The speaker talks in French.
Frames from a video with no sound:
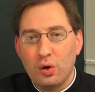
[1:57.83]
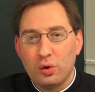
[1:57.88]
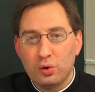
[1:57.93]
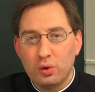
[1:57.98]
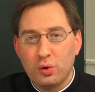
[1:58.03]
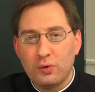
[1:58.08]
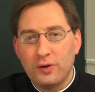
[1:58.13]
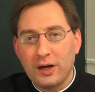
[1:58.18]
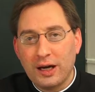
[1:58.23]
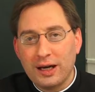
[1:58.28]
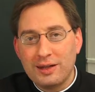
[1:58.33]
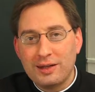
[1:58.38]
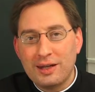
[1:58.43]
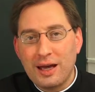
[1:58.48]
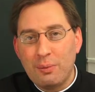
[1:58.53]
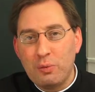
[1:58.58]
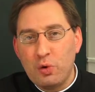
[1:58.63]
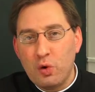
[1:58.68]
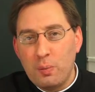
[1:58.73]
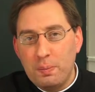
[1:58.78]
de
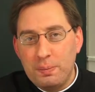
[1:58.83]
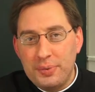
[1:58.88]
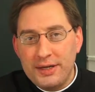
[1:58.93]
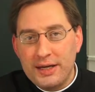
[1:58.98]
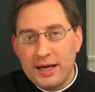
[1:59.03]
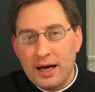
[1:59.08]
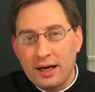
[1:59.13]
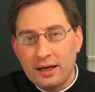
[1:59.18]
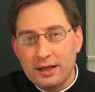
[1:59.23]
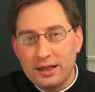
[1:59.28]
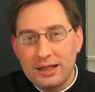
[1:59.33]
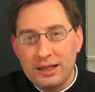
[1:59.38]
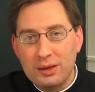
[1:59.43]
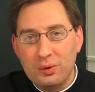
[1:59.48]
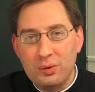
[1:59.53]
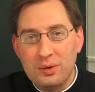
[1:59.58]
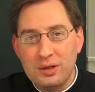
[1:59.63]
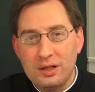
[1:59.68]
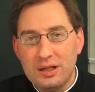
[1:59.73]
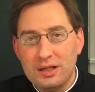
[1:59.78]
véritables biens qui
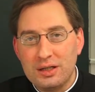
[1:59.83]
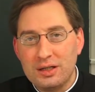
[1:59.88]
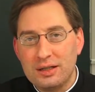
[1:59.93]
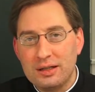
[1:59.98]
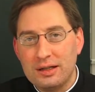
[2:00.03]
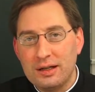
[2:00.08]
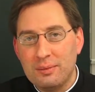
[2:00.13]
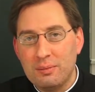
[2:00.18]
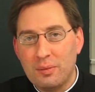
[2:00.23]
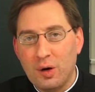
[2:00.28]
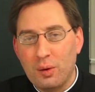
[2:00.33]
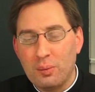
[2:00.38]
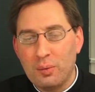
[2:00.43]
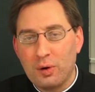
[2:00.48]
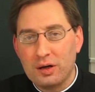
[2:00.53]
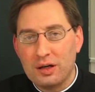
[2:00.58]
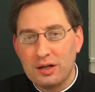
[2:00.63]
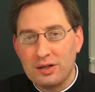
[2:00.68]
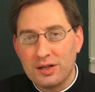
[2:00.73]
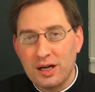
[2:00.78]
unissent les
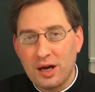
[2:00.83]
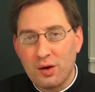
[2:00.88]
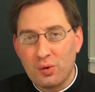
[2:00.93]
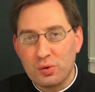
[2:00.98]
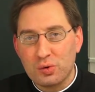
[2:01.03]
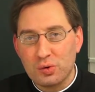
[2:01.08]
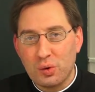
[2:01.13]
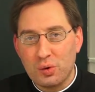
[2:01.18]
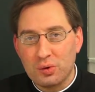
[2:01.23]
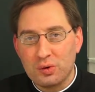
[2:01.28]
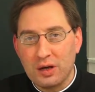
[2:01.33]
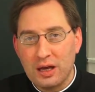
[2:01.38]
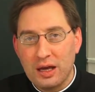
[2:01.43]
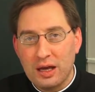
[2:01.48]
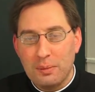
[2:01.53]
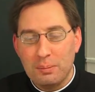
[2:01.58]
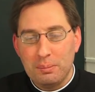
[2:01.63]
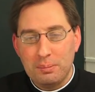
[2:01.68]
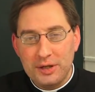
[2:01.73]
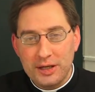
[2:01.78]
membres les uns aux autres,
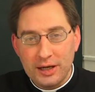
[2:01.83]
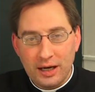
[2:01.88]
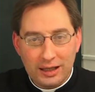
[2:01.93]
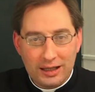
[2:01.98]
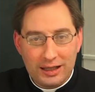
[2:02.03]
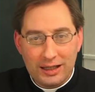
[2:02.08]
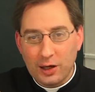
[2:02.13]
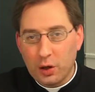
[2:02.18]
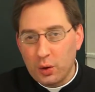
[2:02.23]
biens qui